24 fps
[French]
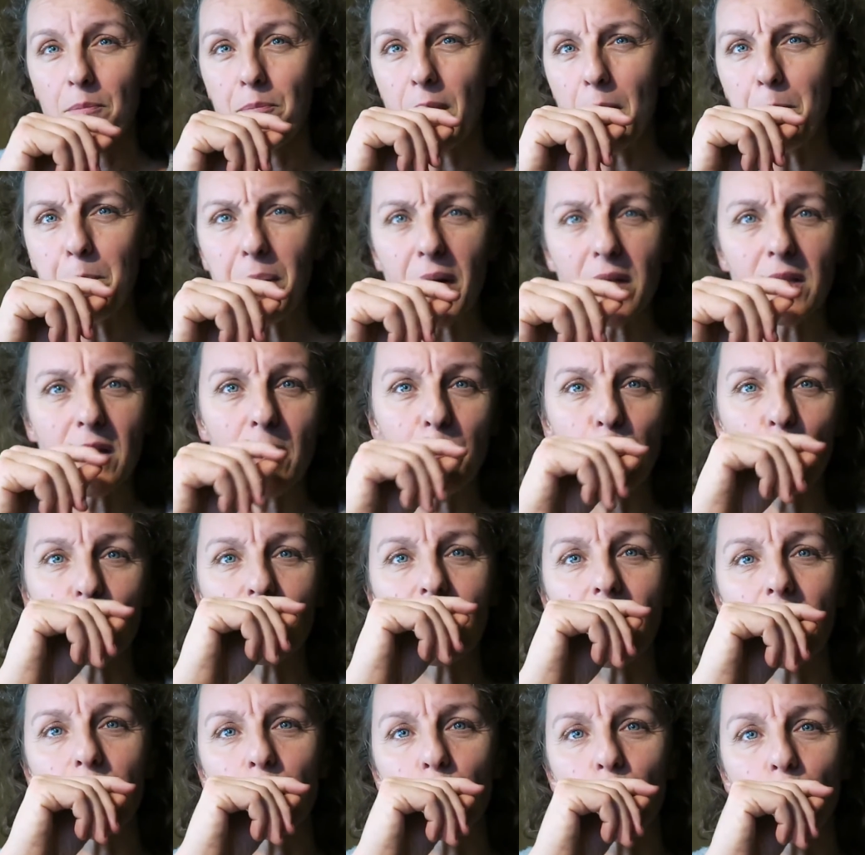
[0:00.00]
Mais pas
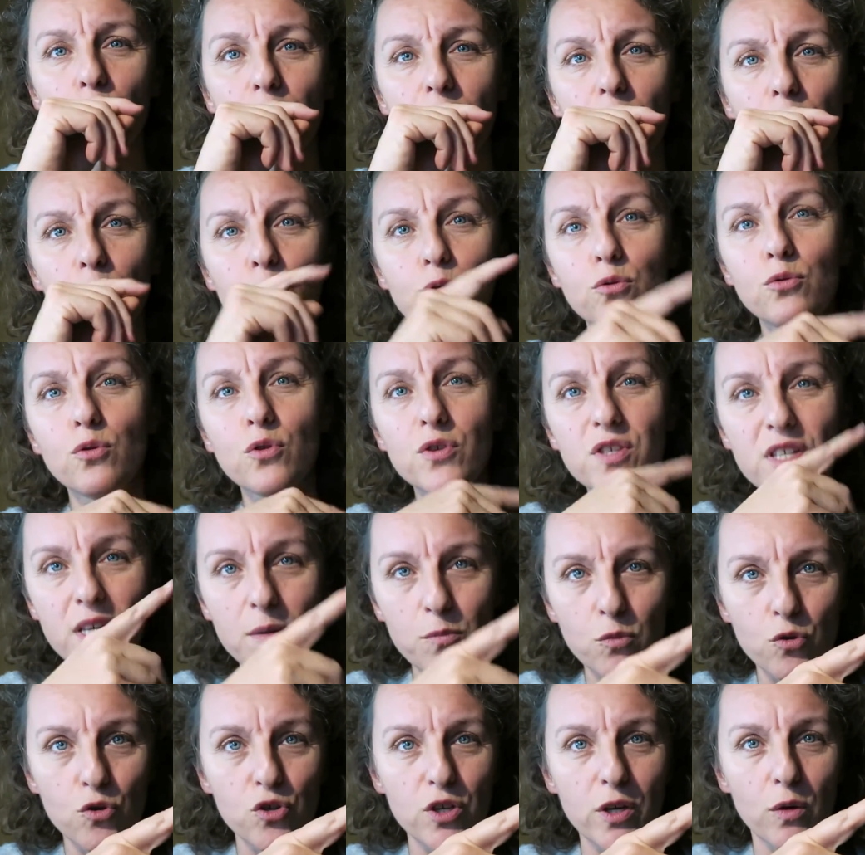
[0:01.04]
n'importe quel call. Le
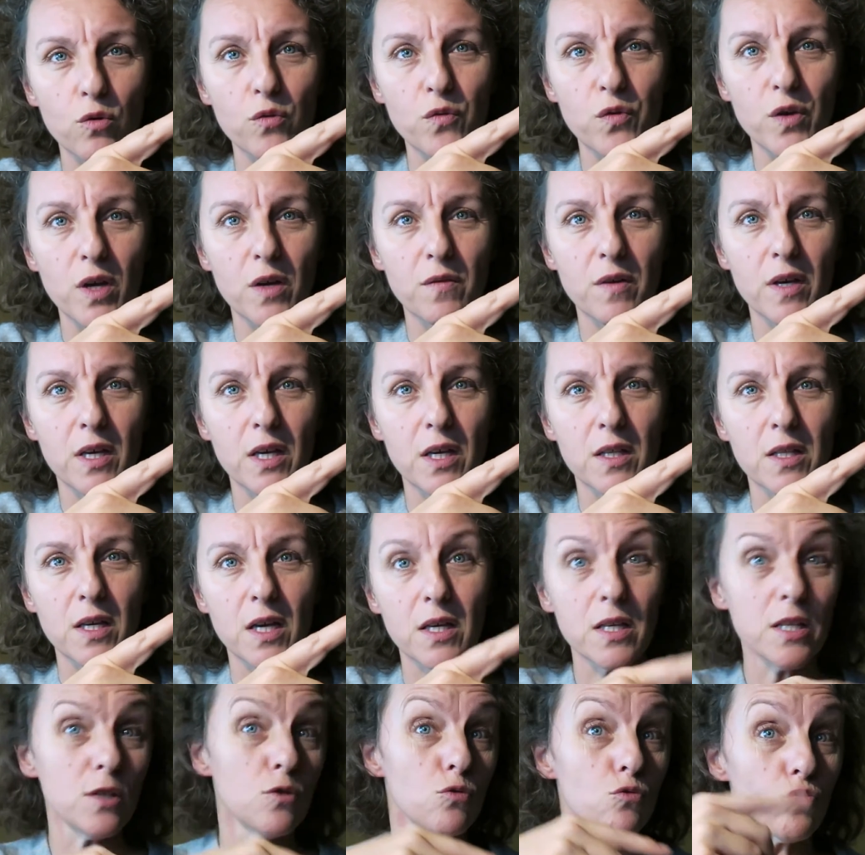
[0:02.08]
deuxième que j'ai refait avec
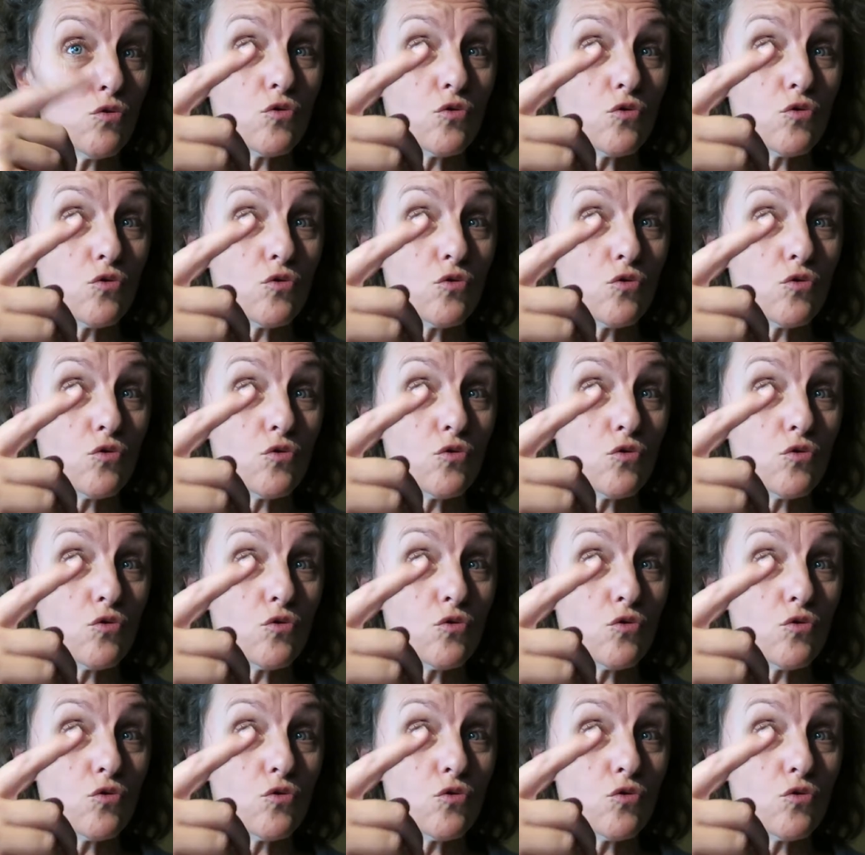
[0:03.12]
Anaïs,